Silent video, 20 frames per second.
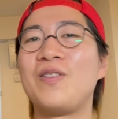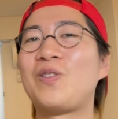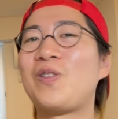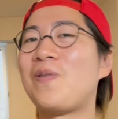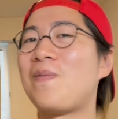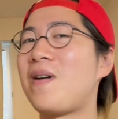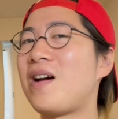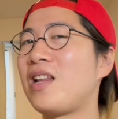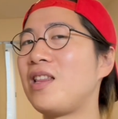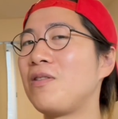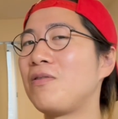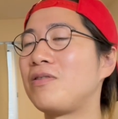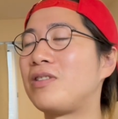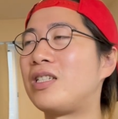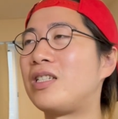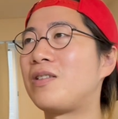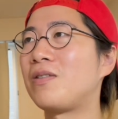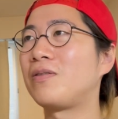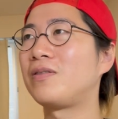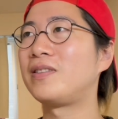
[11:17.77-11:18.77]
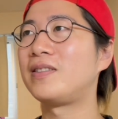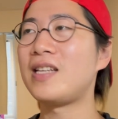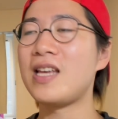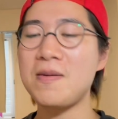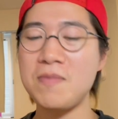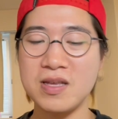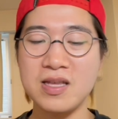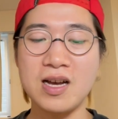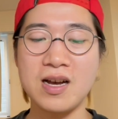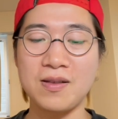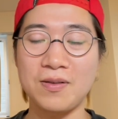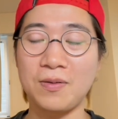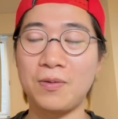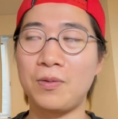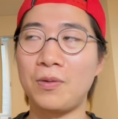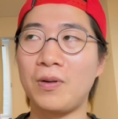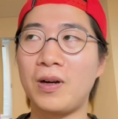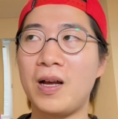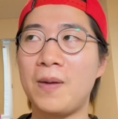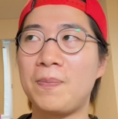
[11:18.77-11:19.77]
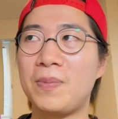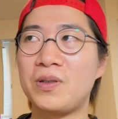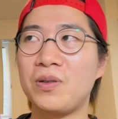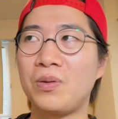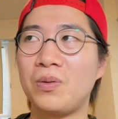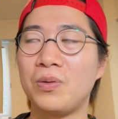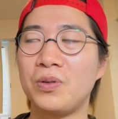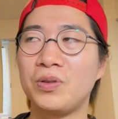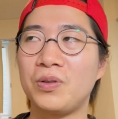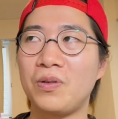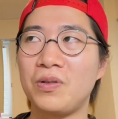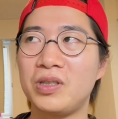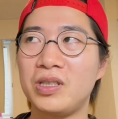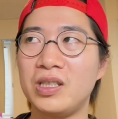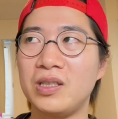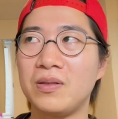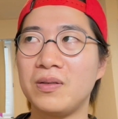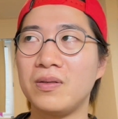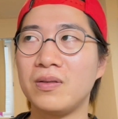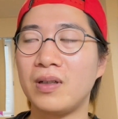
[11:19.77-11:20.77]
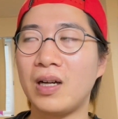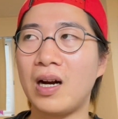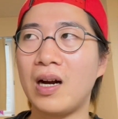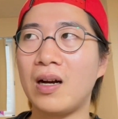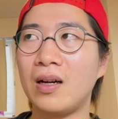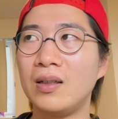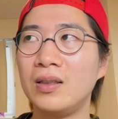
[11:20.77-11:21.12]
止まりの持続性みたいなところはやっぱちょっと恐ろしいというか